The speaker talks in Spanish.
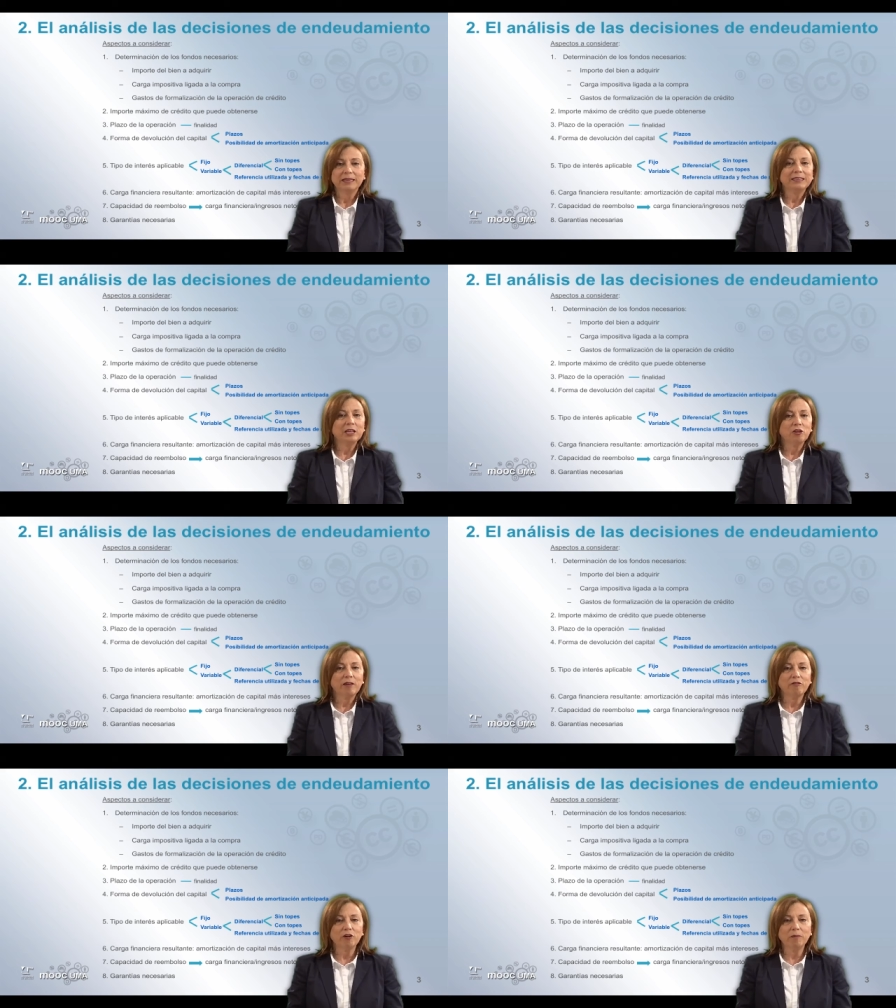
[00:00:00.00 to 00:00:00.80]
De
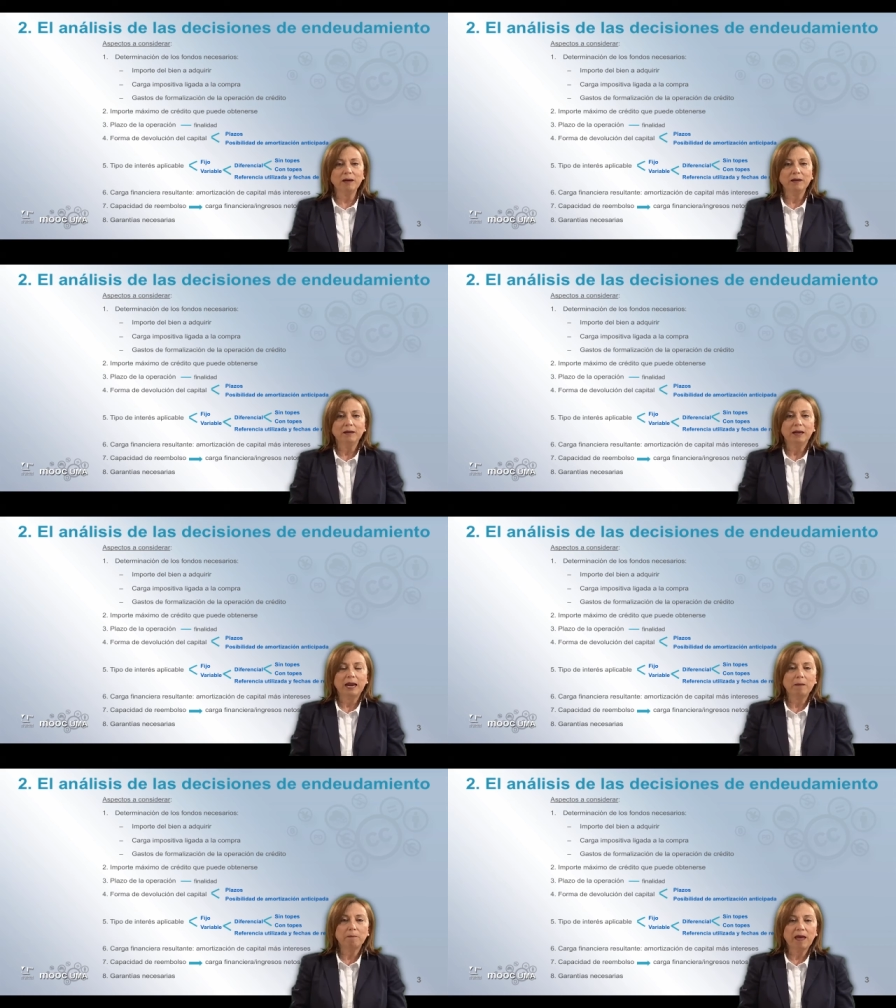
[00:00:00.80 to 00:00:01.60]
todas formas,
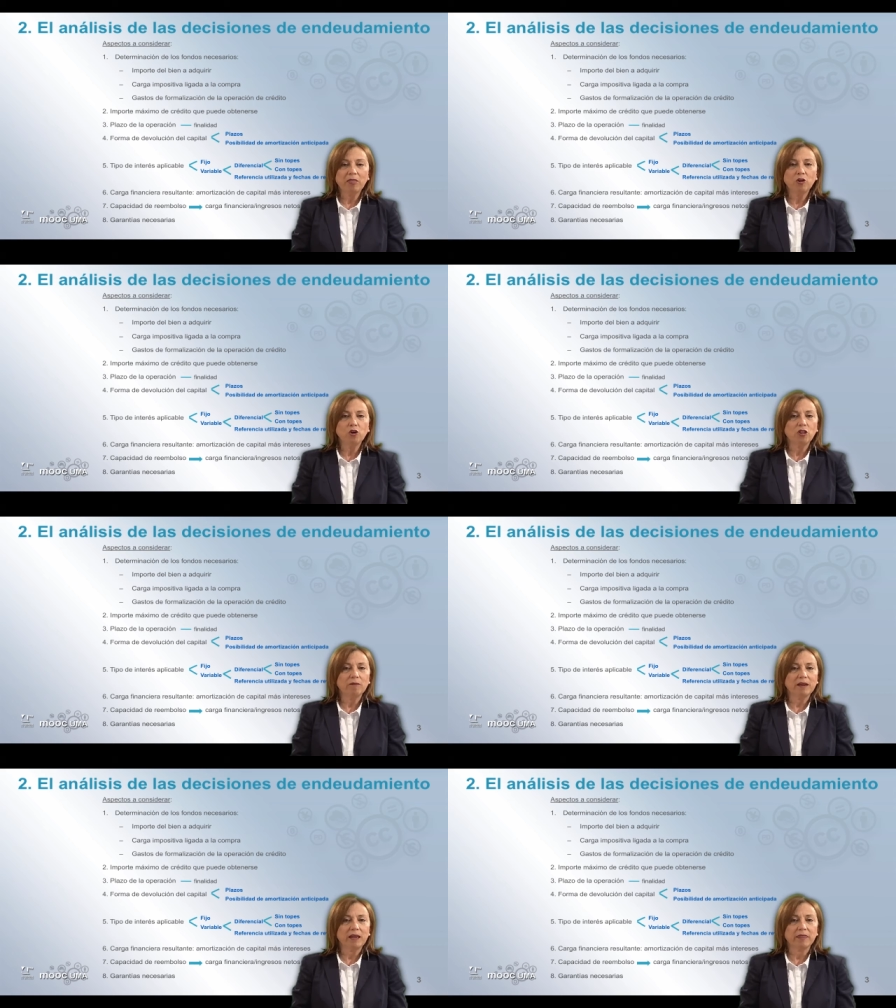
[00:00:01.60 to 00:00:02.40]
el plazo no
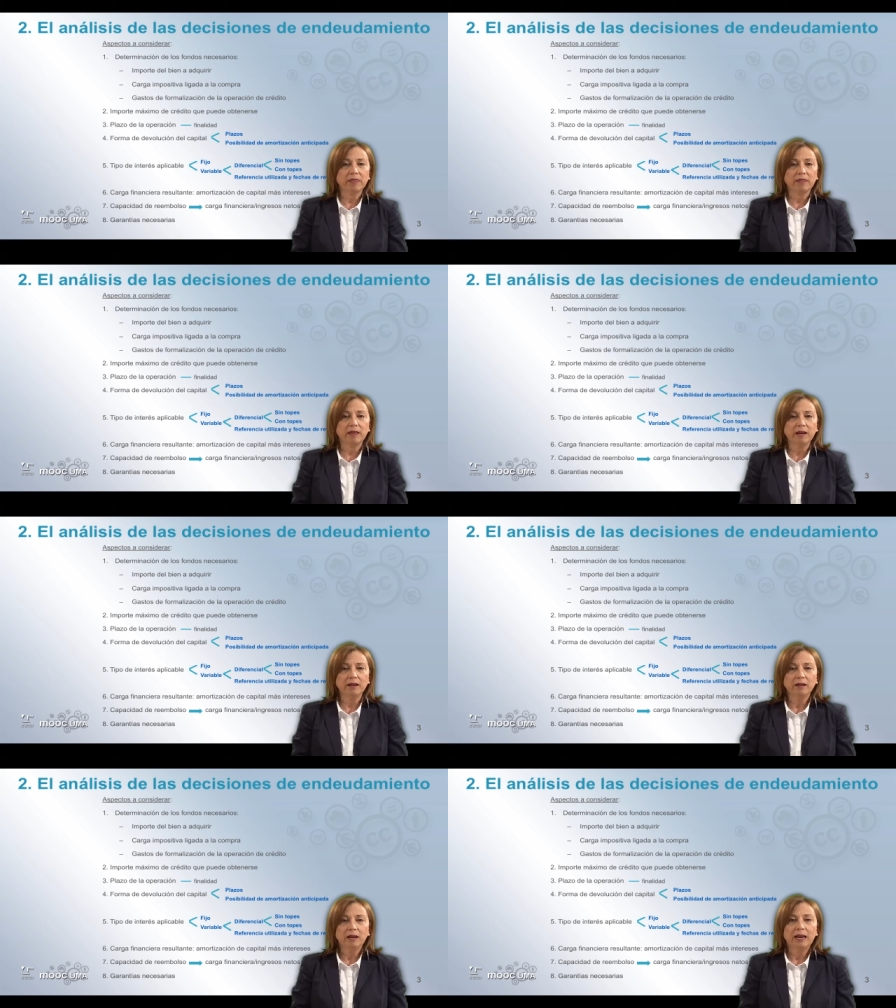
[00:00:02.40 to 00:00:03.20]
debería exceder
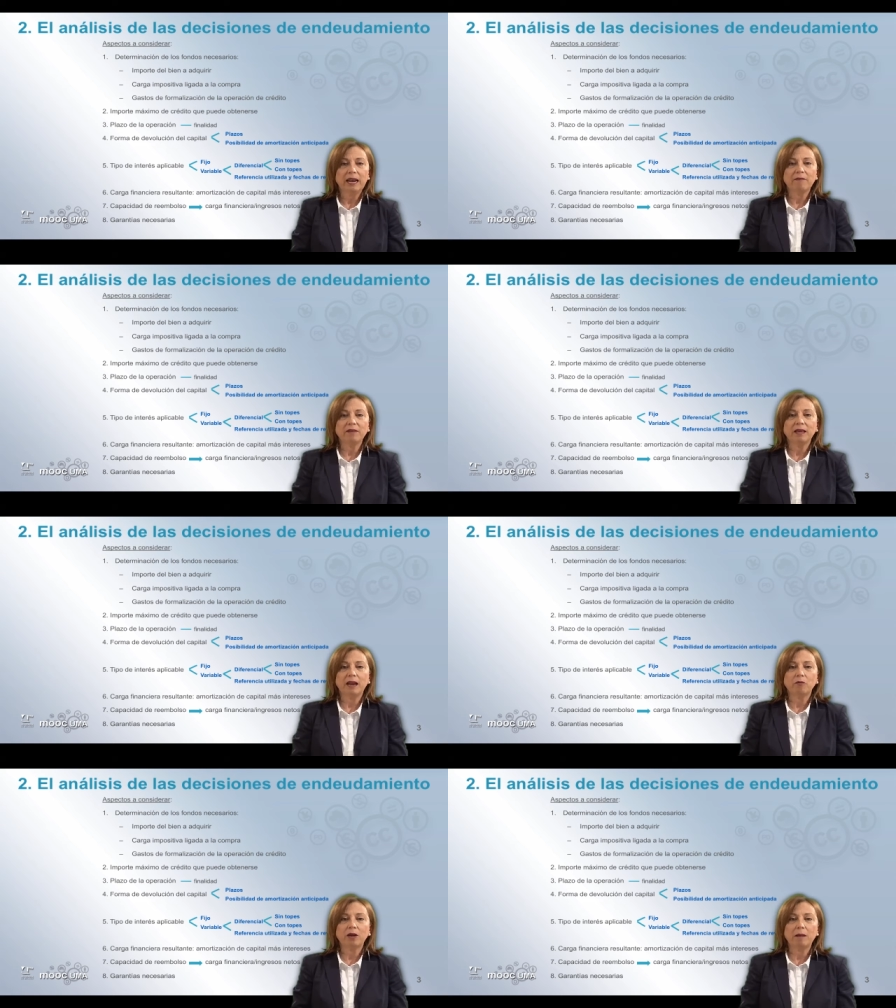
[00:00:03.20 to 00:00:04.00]
la vida
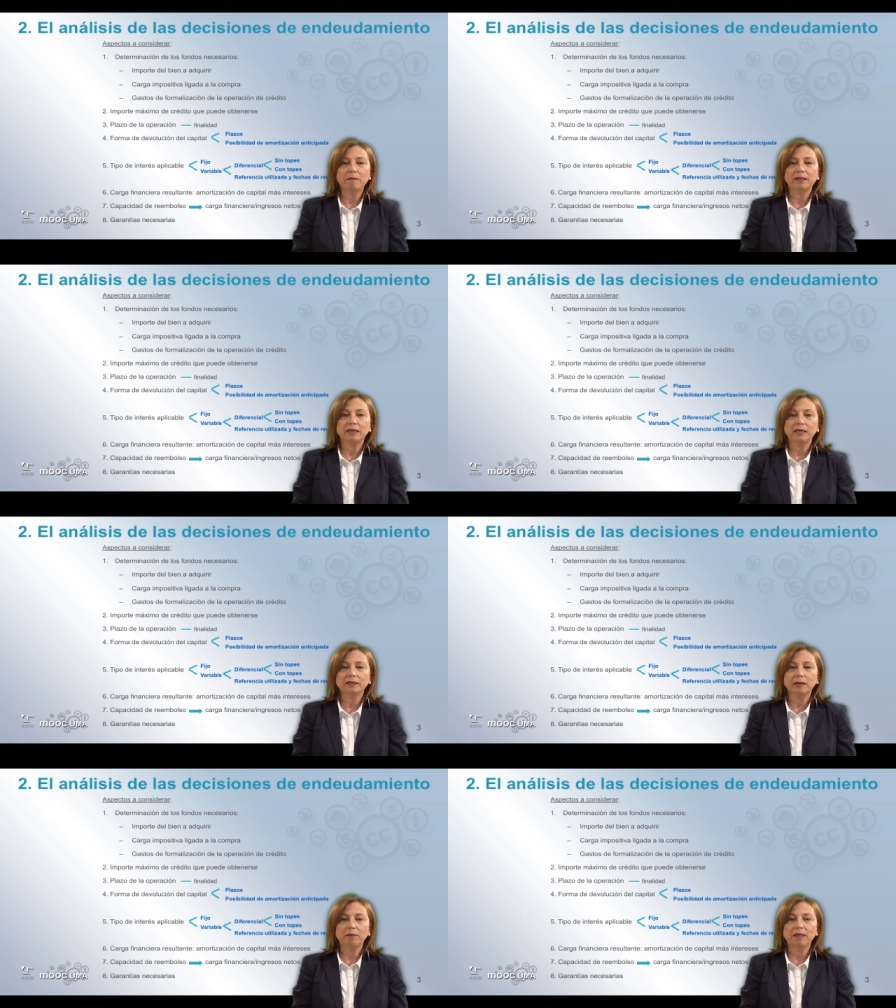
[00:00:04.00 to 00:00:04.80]
laboralmente
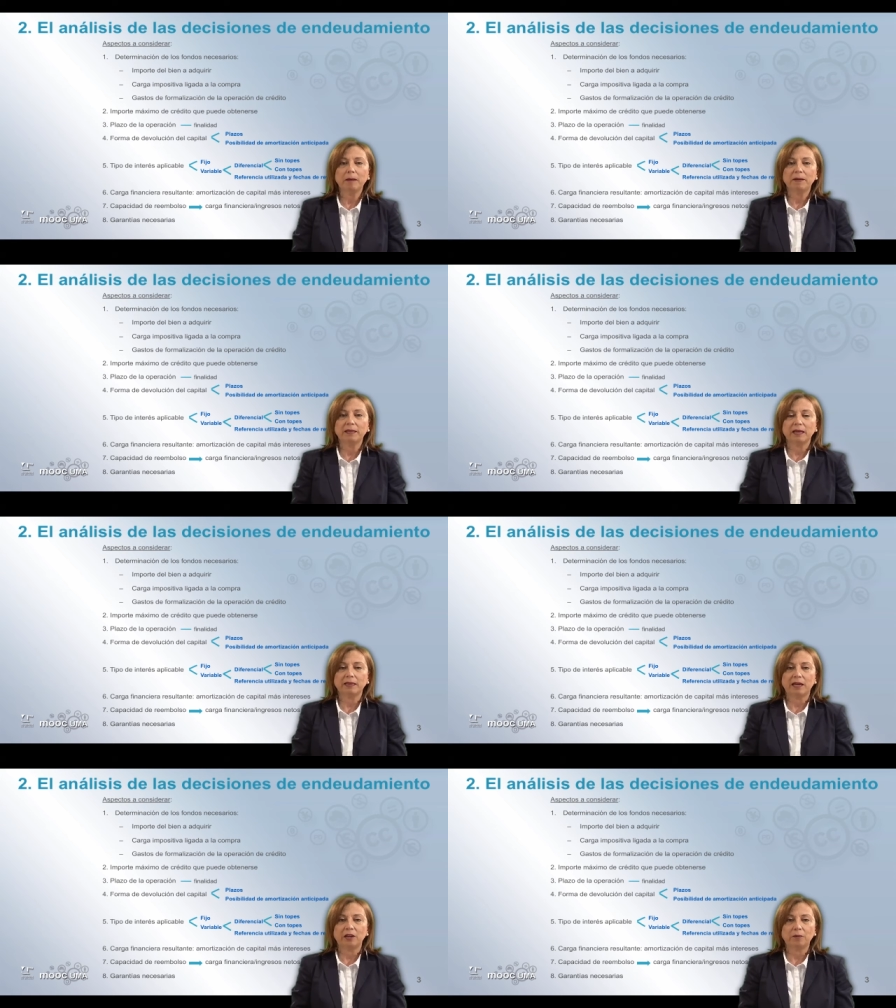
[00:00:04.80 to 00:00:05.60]
activa del
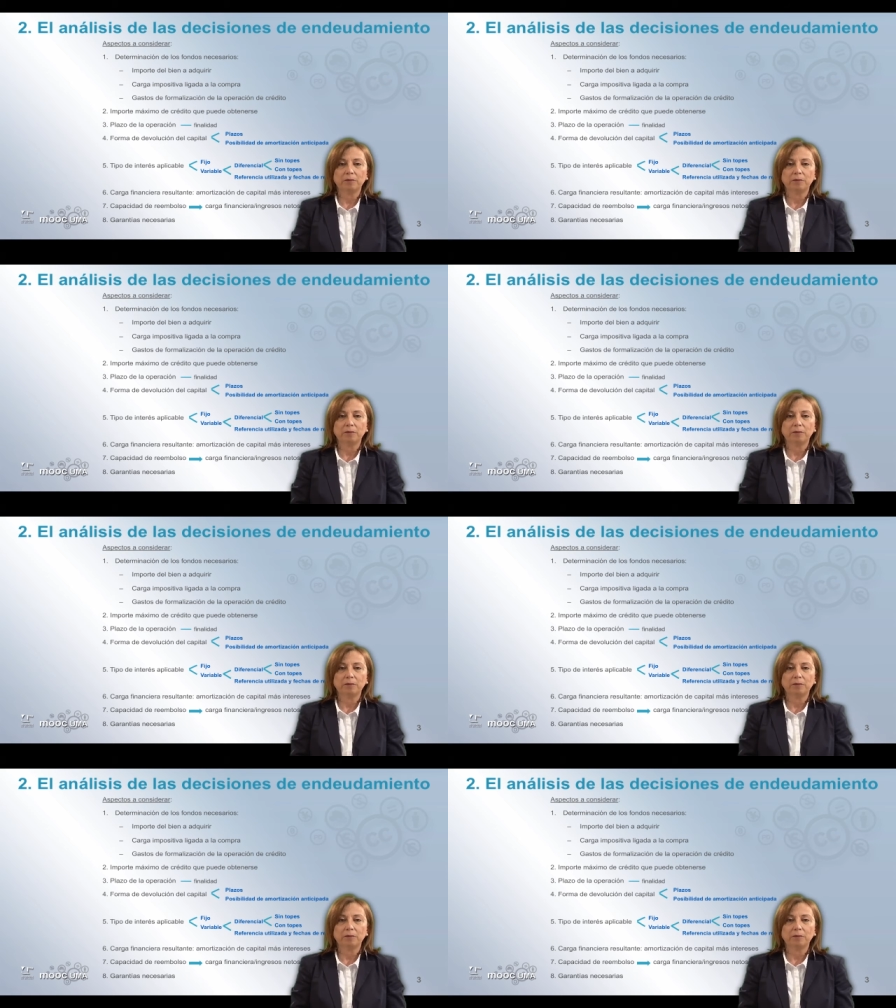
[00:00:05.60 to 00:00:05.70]
prestatario.